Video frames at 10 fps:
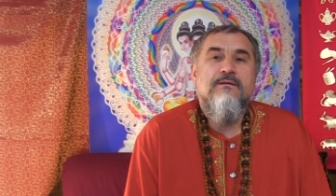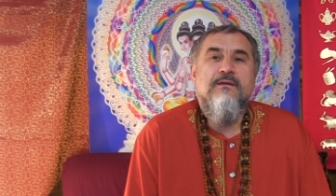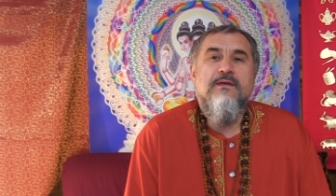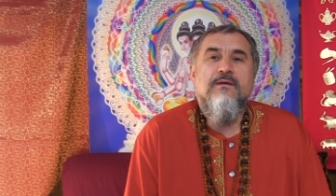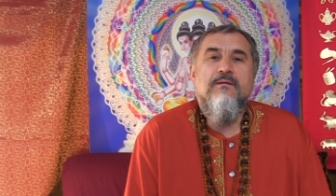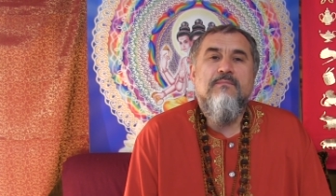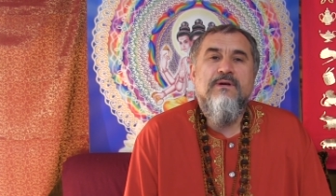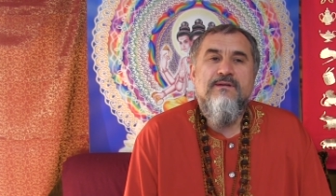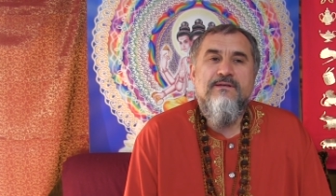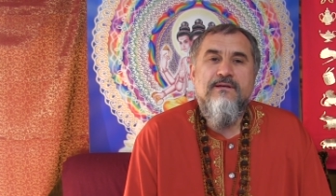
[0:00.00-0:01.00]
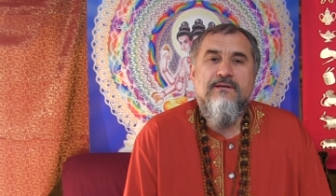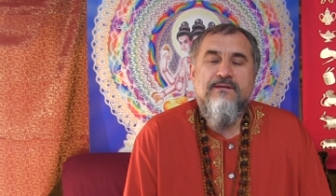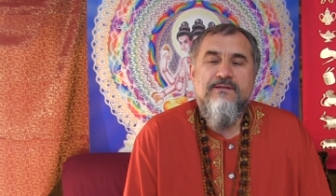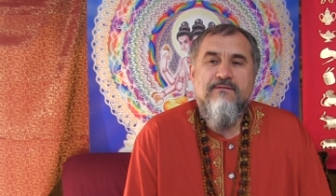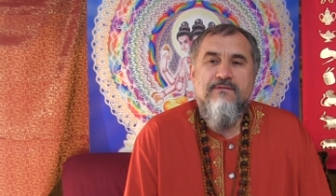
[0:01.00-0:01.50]
И мы
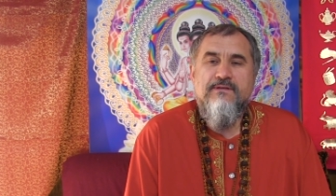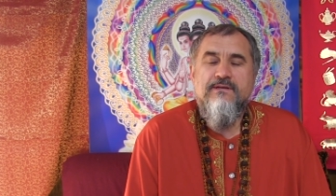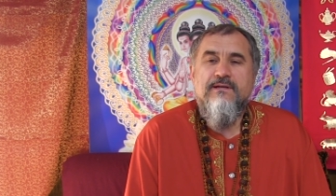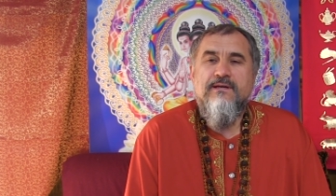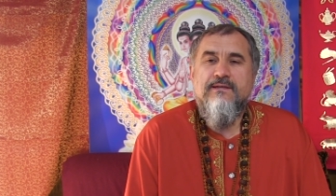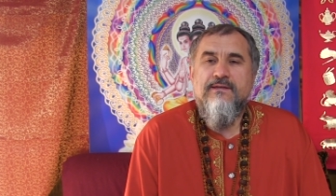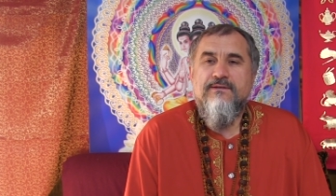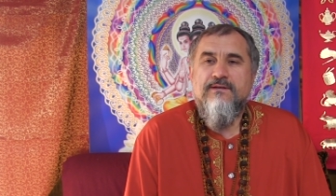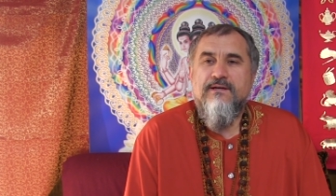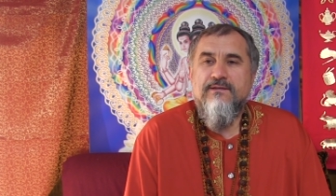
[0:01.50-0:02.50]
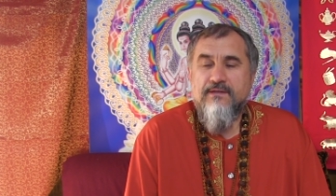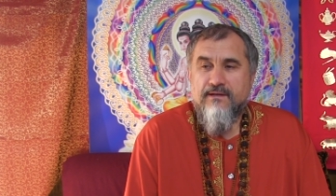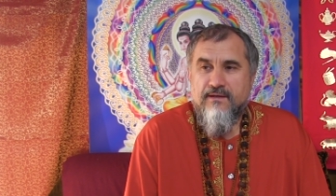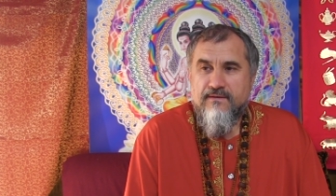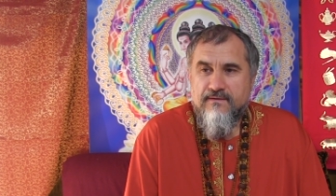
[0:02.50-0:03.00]
сильно зависели от этих
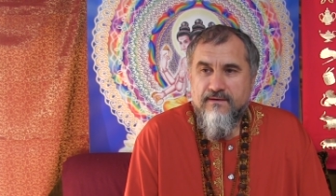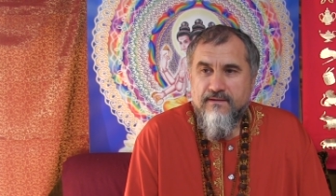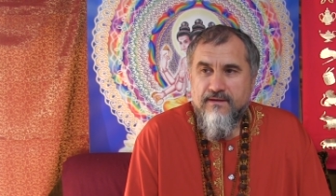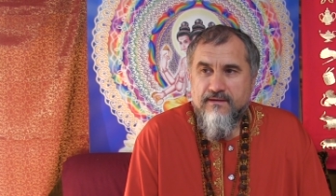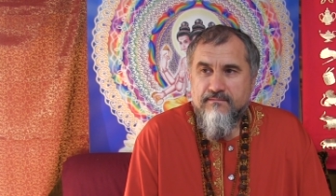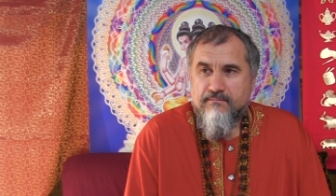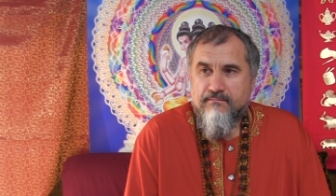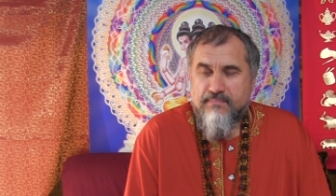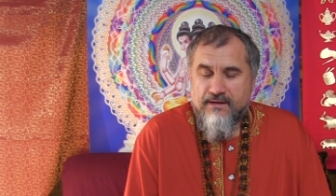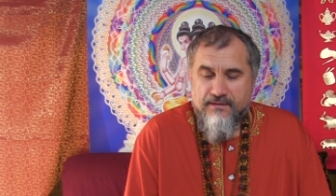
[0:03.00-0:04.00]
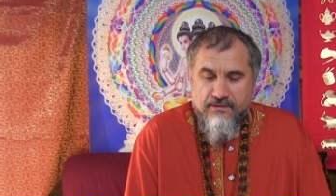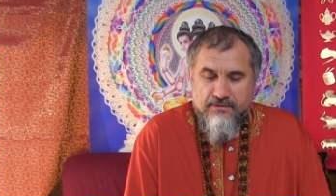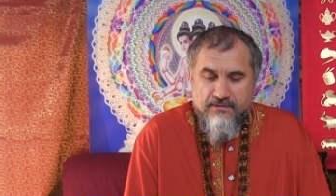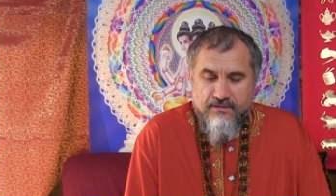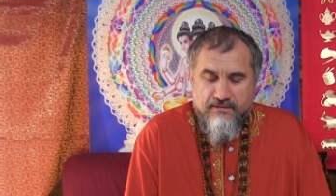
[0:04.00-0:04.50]
энергий тела,
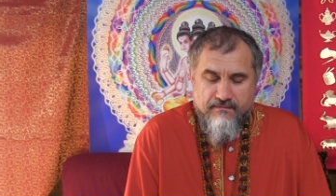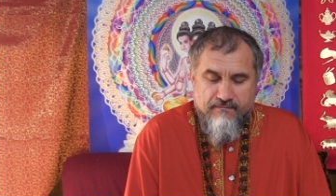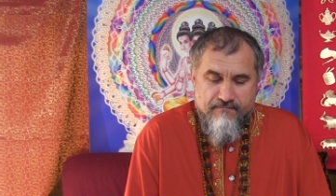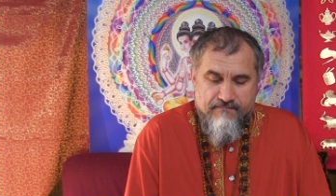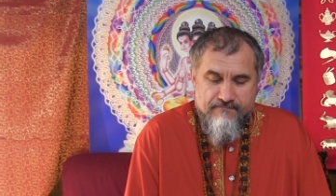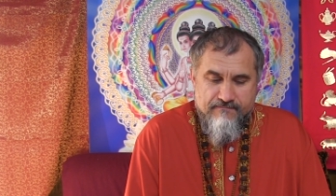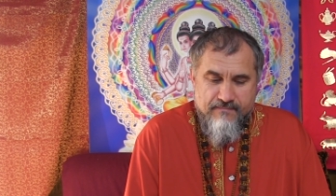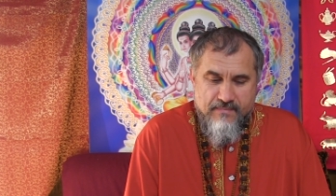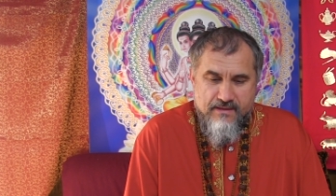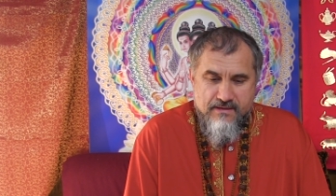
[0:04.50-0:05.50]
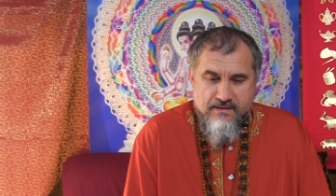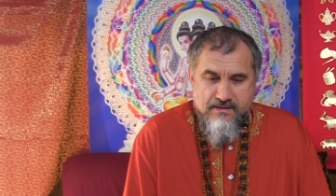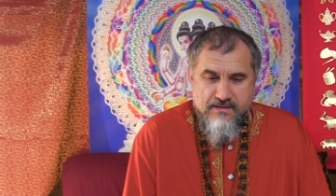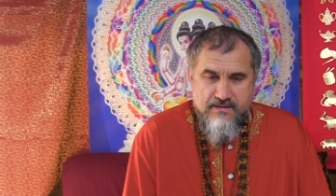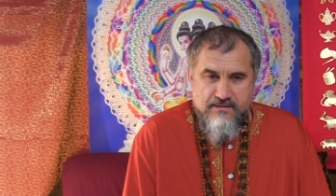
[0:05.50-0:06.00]
пранического,
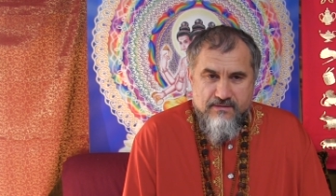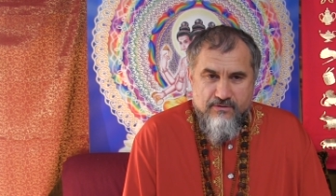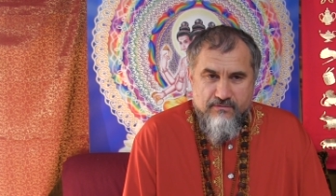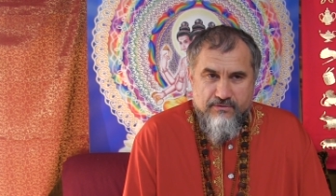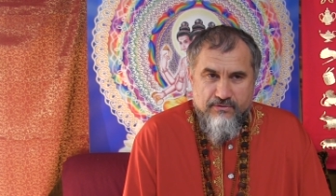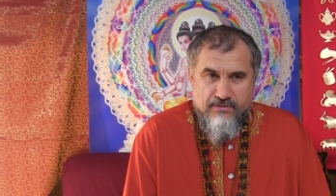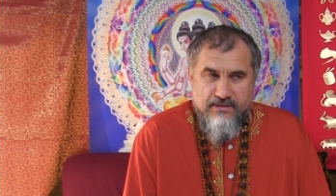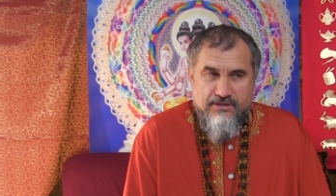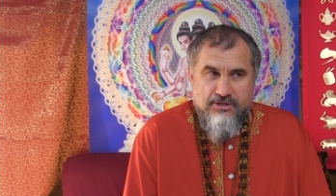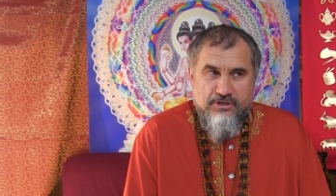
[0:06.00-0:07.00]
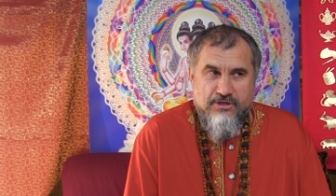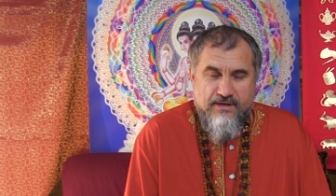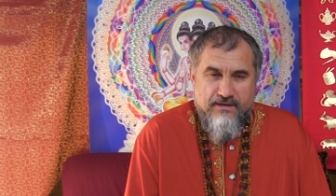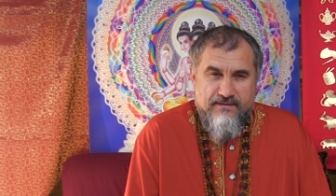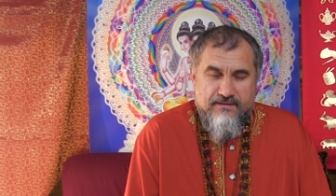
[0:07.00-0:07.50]
то все это
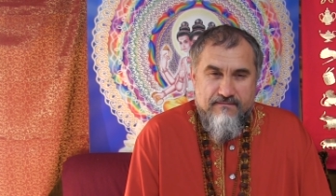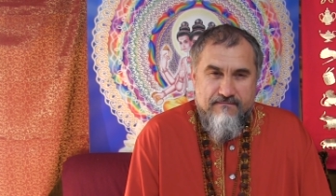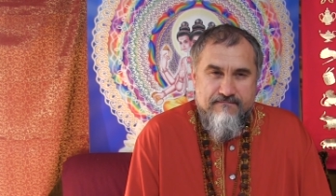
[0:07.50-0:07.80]
очищается.